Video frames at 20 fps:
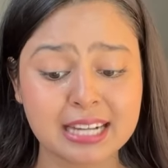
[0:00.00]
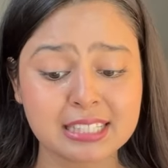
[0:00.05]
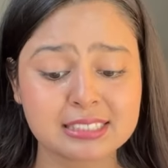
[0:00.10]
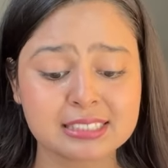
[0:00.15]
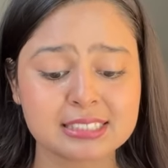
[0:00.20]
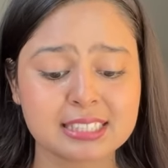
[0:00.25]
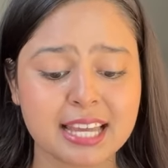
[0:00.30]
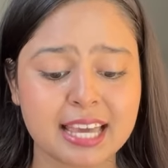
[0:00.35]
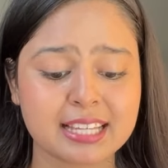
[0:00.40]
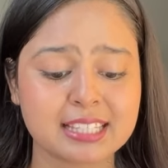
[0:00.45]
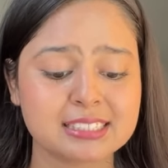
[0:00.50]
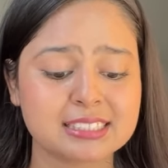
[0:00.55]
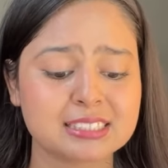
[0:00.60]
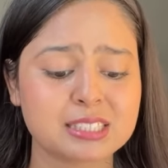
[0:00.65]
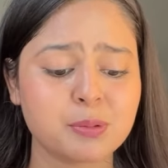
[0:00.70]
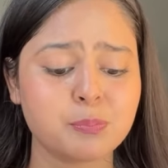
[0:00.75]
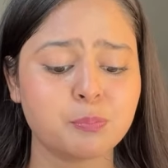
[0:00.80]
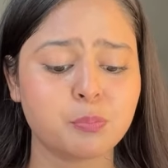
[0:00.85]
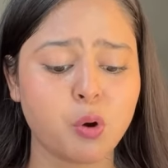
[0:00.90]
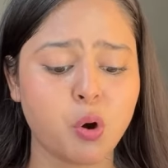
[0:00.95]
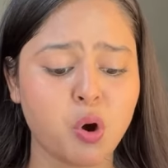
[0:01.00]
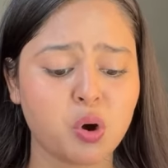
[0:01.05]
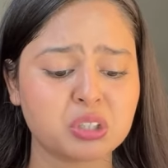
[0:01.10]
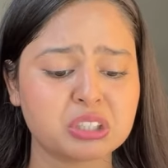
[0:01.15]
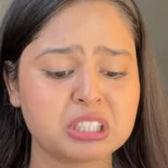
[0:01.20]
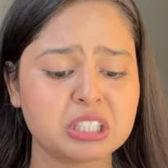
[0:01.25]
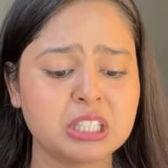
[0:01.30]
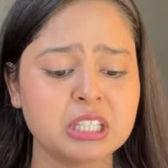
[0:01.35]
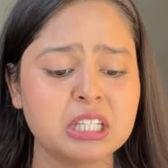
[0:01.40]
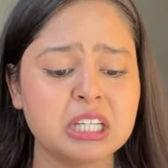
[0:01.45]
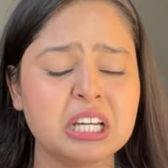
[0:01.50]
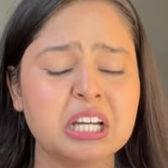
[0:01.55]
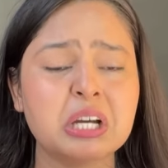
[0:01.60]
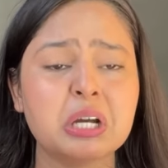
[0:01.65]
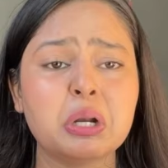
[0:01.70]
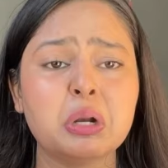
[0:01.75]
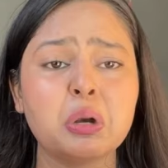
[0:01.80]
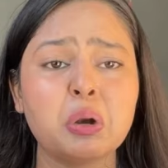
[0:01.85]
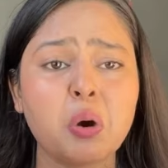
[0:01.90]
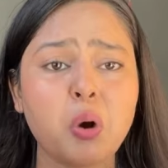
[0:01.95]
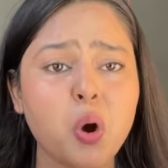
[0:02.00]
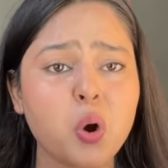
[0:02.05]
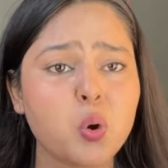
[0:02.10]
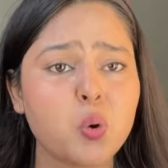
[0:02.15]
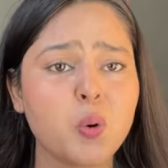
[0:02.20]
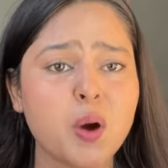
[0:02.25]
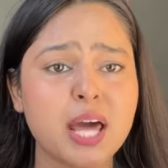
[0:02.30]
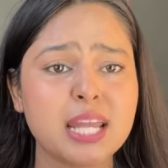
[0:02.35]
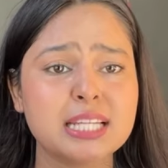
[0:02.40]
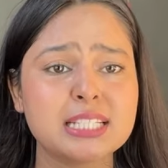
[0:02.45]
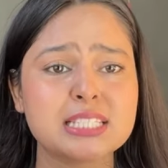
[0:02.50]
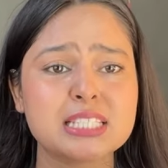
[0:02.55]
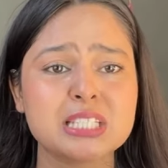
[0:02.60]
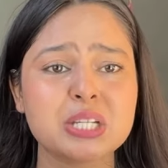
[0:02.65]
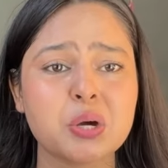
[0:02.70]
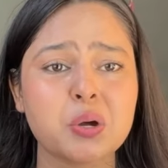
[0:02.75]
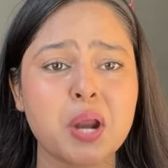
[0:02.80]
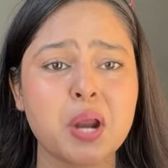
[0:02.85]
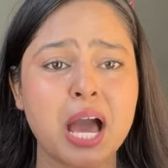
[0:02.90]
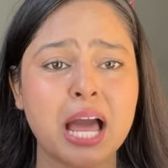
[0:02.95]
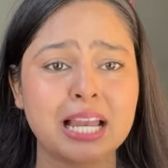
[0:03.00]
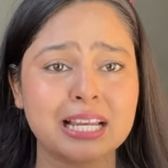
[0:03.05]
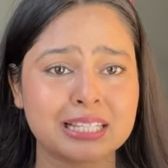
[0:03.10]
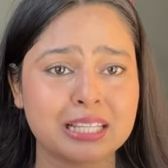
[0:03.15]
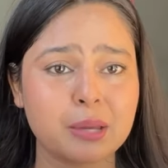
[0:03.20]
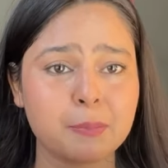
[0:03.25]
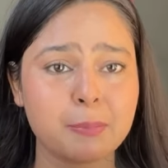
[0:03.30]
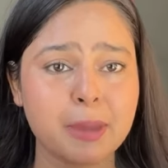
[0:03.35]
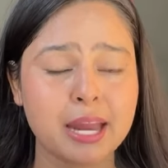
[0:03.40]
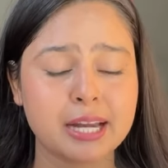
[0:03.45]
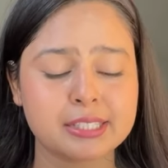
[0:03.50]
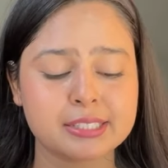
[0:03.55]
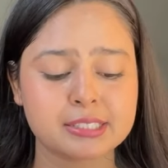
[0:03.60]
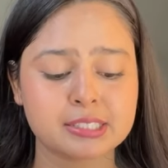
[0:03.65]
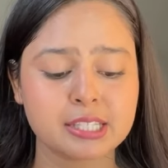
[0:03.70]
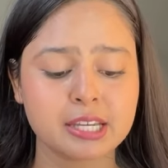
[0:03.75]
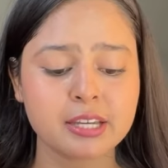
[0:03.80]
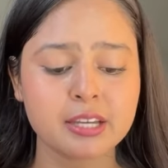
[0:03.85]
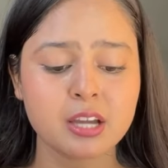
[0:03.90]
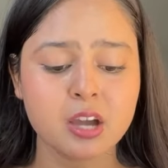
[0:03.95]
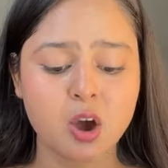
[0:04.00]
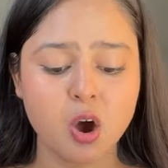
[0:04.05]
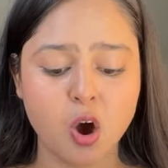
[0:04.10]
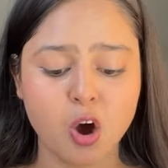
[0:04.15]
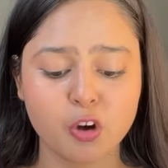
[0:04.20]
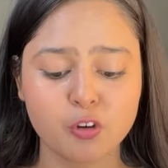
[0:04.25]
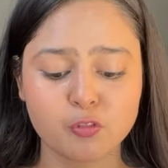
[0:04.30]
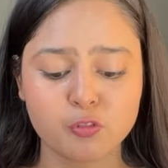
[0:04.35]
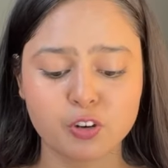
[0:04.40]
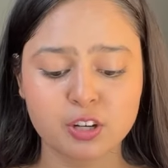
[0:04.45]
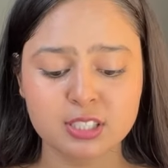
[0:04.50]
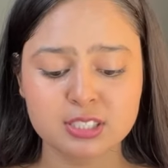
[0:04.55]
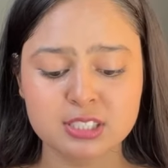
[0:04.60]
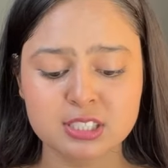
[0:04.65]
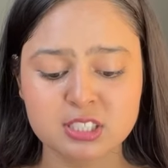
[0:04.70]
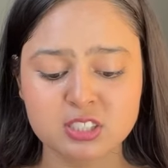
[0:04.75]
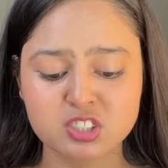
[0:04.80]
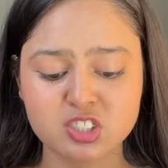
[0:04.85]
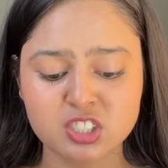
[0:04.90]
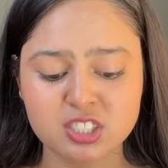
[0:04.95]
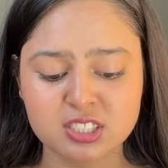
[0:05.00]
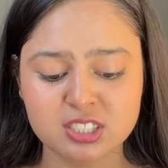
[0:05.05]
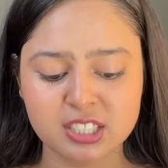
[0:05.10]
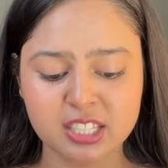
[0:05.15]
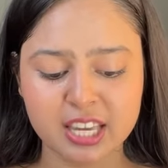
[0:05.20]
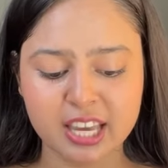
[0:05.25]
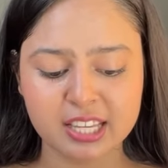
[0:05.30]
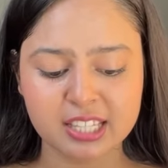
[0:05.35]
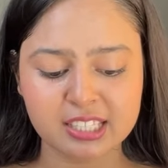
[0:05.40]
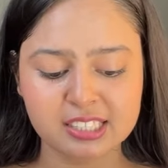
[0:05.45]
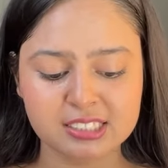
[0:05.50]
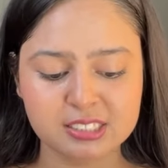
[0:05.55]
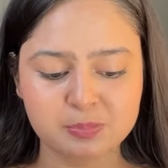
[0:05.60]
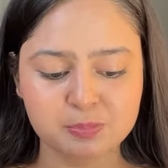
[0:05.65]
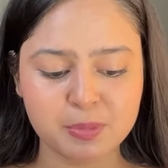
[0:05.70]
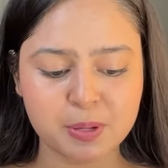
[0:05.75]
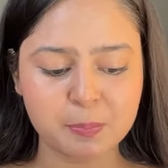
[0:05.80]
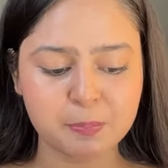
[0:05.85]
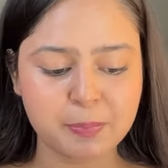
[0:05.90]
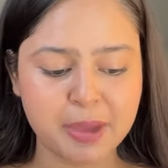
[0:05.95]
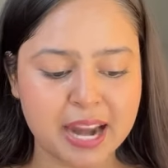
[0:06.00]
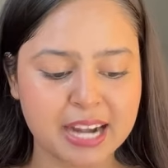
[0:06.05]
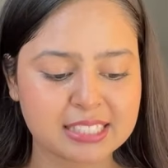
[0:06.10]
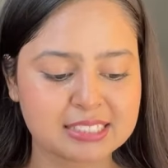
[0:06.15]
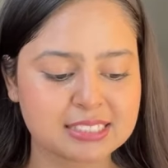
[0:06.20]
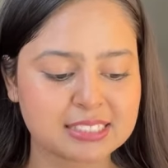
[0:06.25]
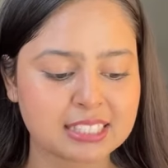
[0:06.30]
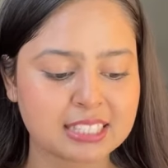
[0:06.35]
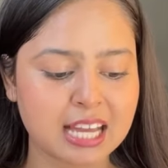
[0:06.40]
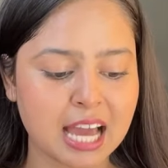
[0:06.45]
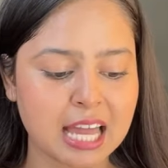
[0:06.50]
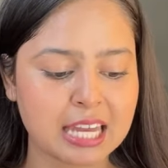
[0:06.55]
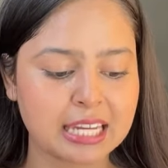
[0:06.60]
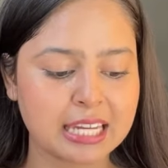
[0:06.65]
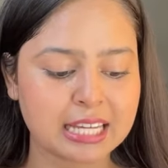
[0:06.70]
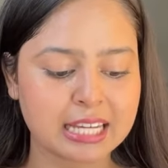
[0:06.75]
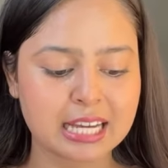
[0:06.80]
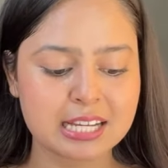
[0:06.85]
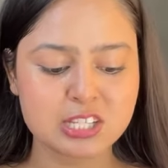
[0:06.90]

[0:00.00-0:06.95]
पैड्स लाइक इसके बहुत ही लो क्वालिटी और हल्के पैड्स हैं और वर्स्ट चीज़ ये है कि इसमें पैड्स निकालने का